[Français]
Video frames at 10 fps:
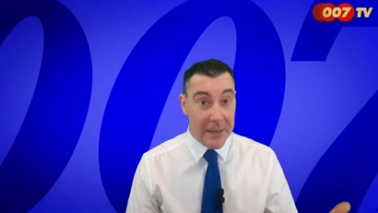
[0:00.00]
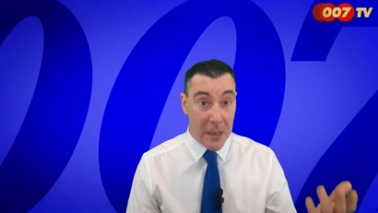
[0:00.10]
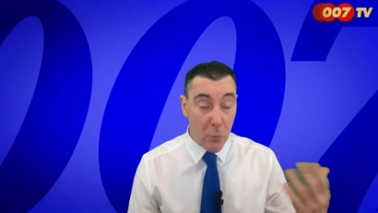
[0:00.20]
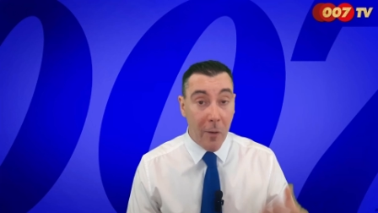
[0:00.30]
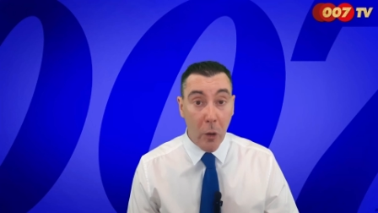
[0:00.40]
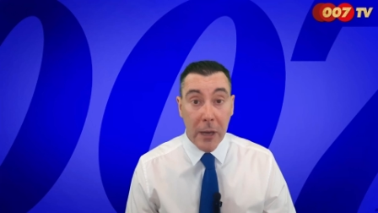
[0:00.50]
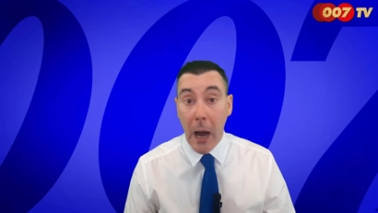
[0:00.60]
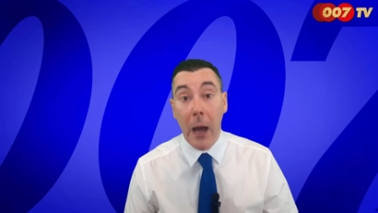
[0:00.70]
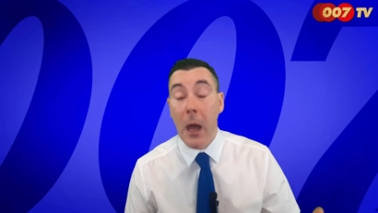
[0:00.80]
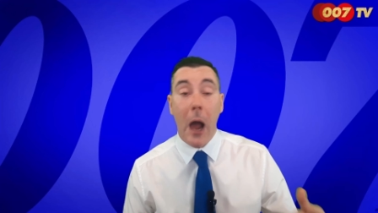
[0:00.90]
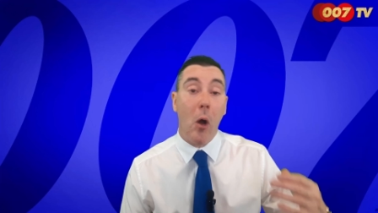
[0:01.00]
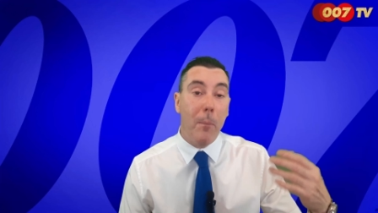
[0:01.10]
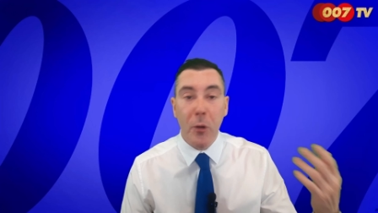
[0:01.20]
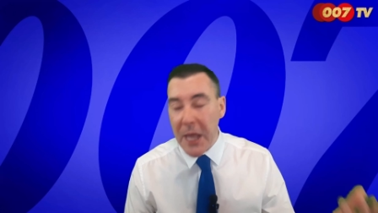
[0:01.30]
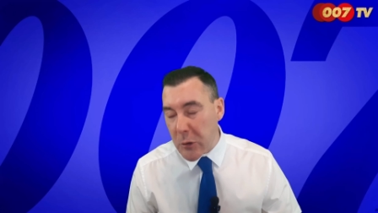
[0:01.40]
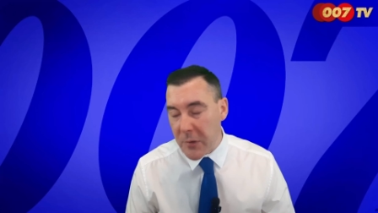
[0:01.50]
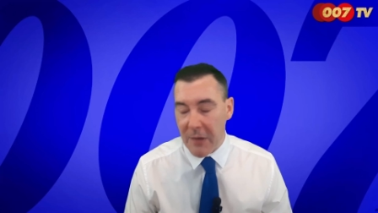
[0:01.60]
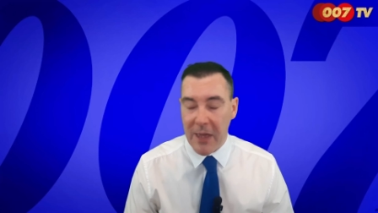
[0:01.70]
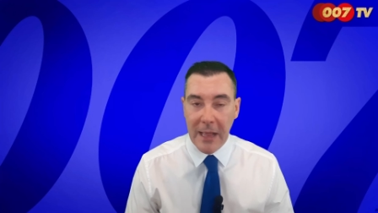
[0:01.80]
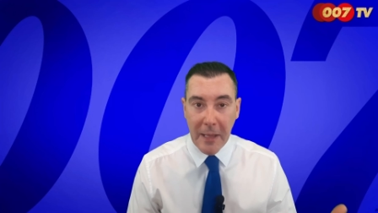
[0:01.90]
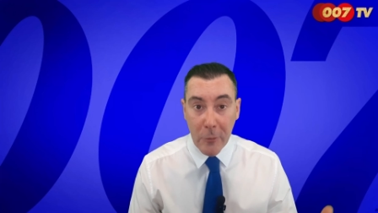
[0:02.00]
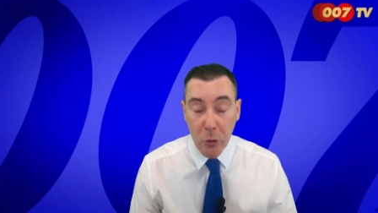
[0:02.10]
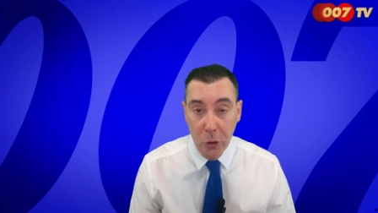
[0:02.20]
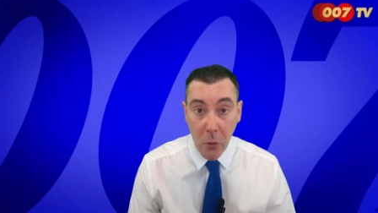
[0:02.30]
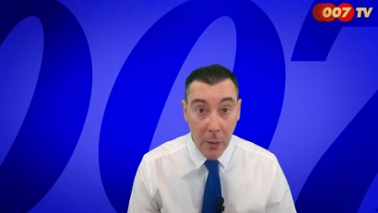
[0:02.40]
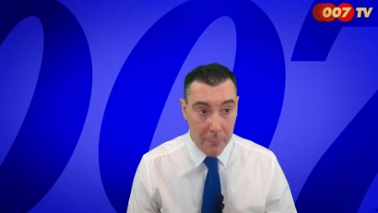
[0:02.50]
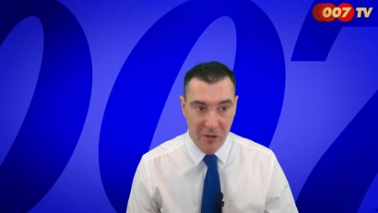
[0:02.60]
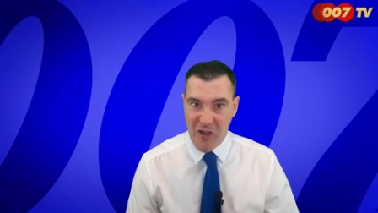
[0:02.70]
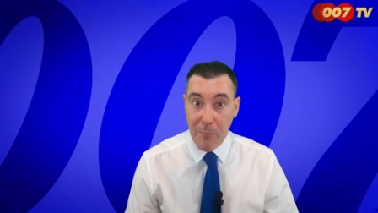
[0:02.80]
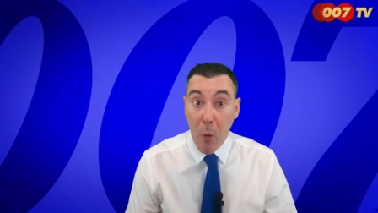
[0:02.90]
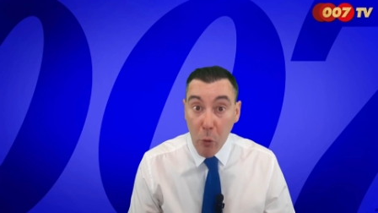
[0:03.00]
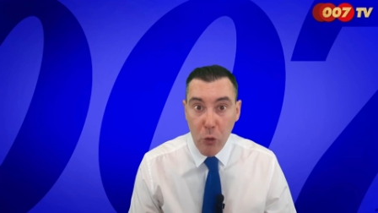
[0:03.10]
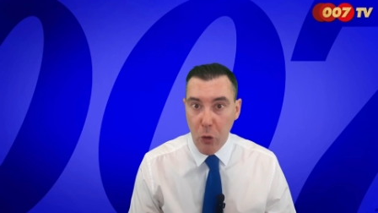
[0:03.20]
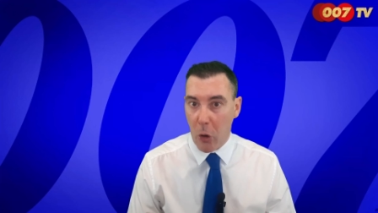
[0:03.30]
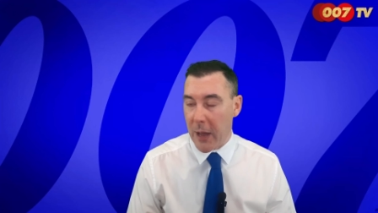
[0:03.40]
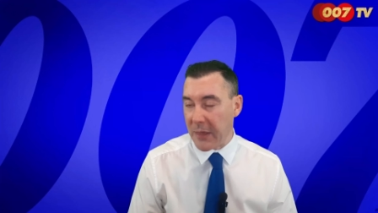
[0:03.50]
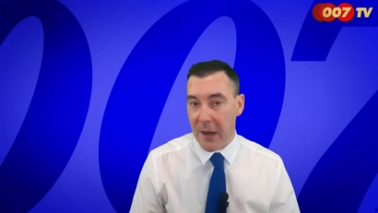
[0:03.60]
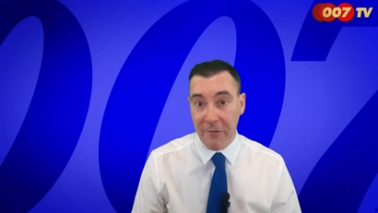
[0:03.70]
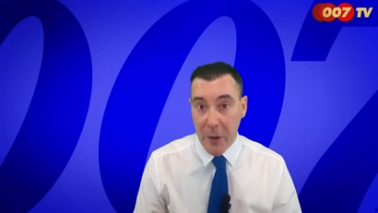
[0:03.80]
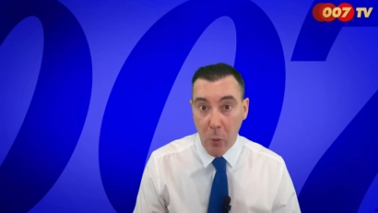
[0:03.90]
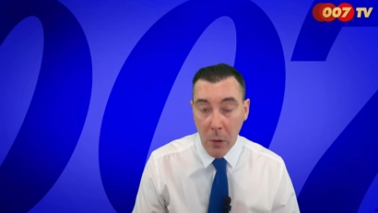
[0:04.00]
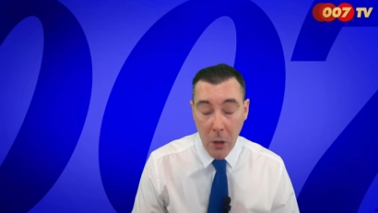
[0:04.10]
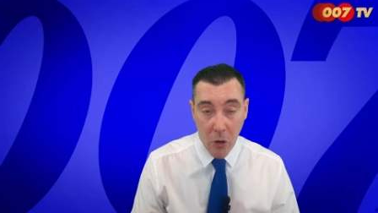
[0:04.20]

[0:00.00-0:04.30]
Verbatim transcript: Et c'est souvent le cas. Alors peut-être que ça vient de la traduction, mais j'ai beau regarder la VO.